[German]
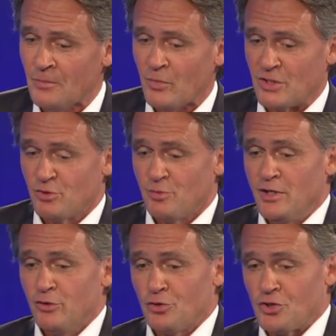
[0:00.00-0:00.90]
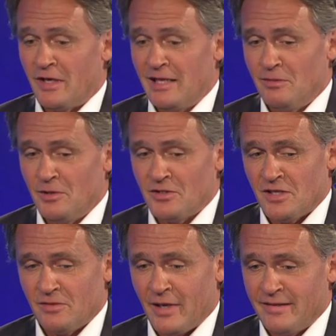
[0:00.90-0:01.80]
Also was mir hier unterstellt wird, ist
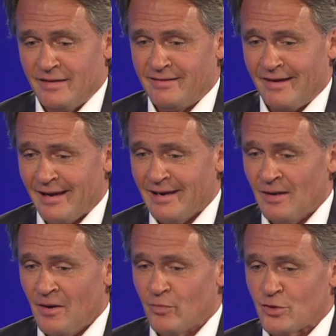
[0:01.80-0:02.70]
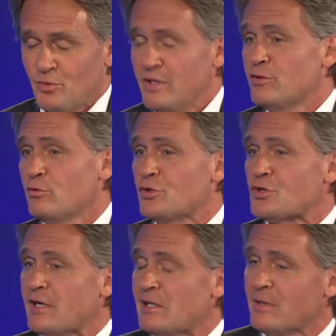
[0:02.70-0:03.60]
ein Detail, das mir nicht
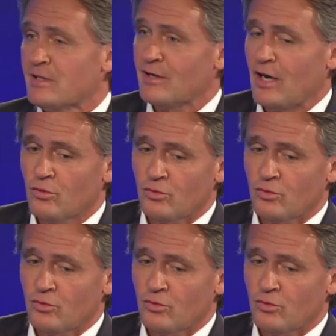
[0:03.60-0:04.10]
unterstellt werden kann.